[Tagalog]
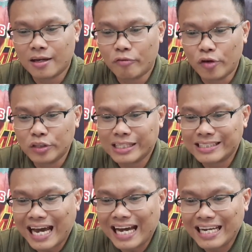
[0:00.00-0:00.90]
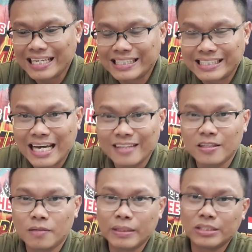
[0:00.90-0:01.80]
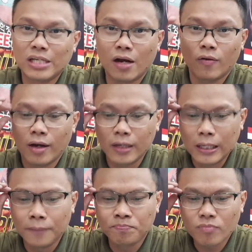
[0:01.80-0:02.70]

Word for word: versus Alexander Bajawa, uh,